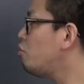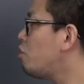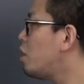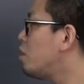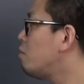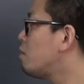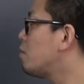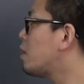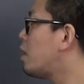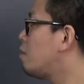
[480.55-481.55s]
ちらに輸
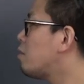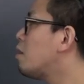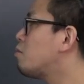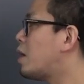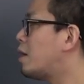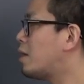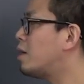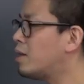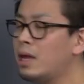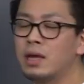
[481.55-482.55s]
送されるか答えなさ
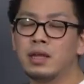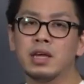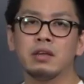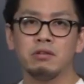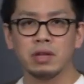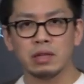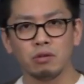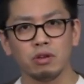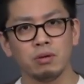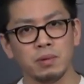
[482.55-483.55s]
いね。さっきの
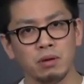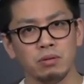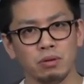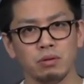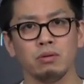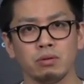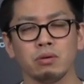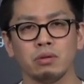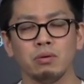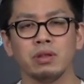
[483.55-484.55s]
ナトリウムイオン濃度の
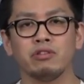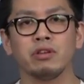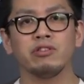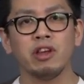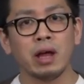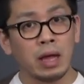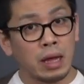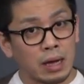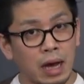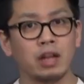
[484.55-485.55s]
時と同じようにじゃあ
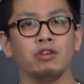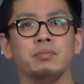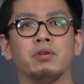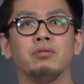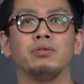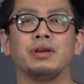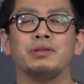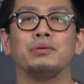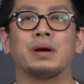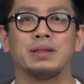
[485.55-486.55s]
カリウムイオン濃度は
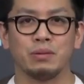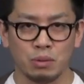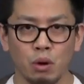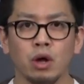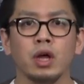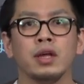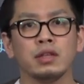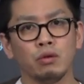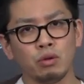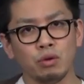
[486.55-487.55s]
どうかというと
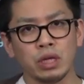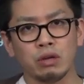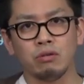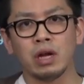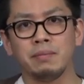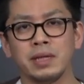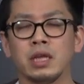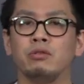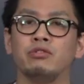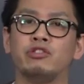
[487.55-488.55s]
外に比べ
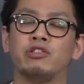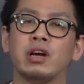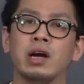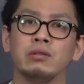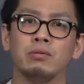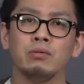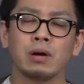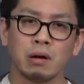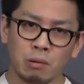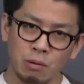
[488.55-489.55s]
て内側の方
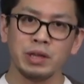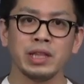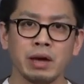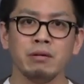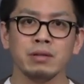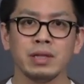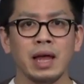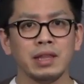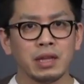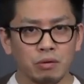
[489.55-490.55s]
が濃いんだよ。
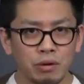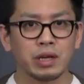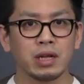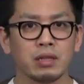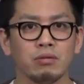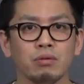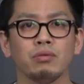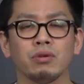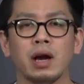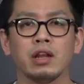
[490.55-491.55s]
なんで濃いかっていうと
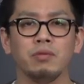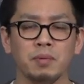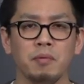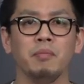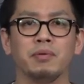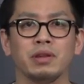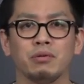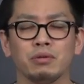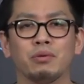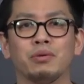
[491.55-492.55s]
このカリウムポンプに
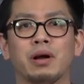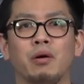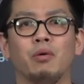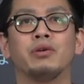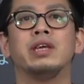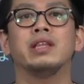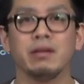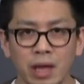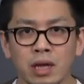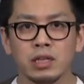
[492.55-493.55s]
よるところが大きいんだ
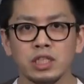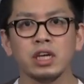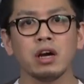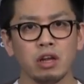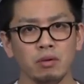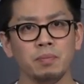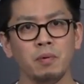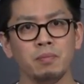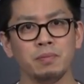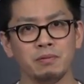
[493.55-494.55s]
よね。じゃあ
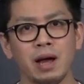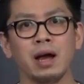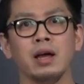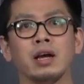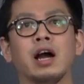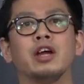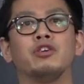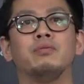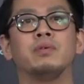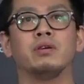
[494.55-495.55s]
カリウムポンプは
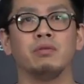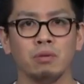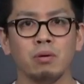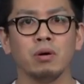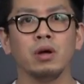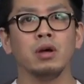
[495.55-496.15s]
カリウムイオンを